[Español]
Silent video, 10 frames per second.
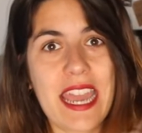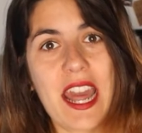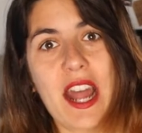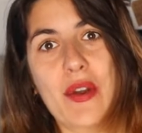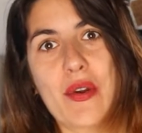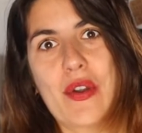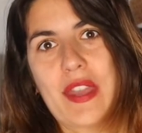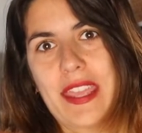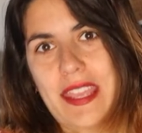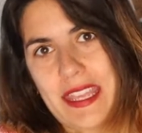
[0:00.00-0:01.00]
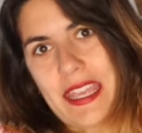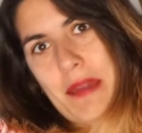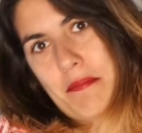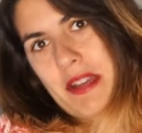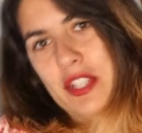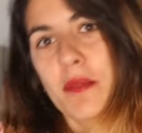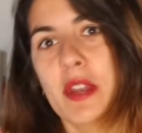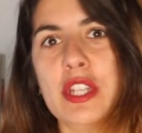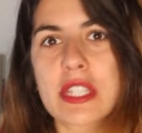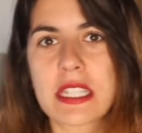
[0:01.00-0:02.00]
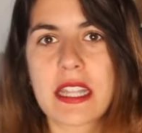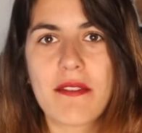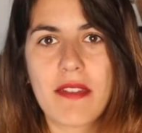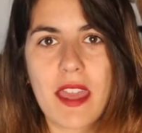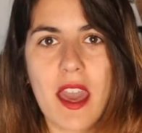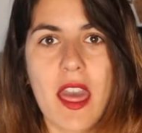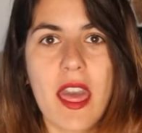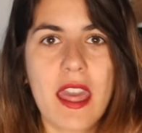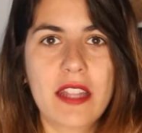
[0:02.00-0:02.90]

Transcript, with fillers: ya era algo que más o menos se sabía,